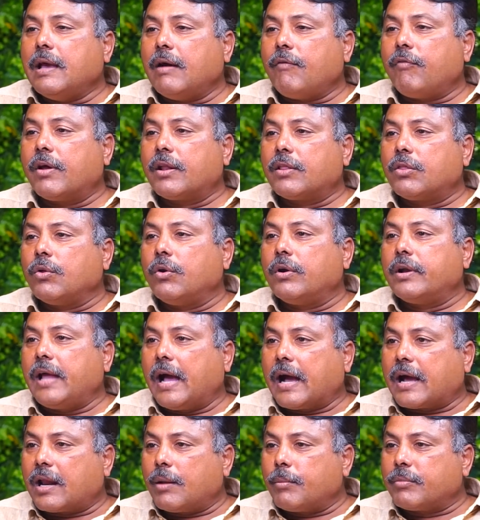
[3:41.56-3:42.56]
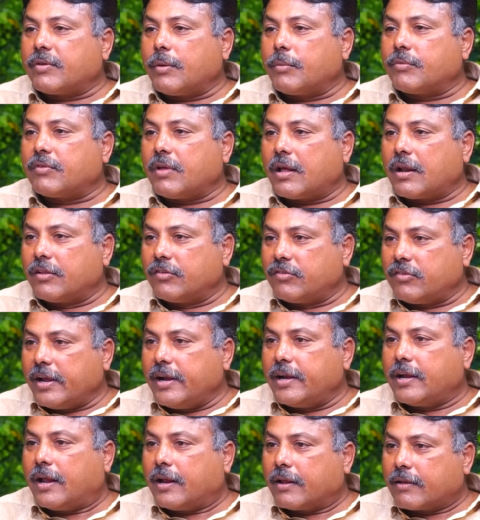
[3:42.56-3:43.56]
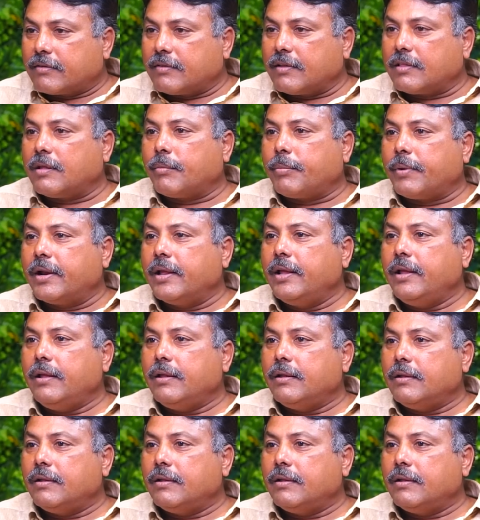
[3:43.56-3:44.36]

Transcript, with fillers: ఎవరితోటి అక్రమ సంసారం చేయడానికి సిద్ధపడి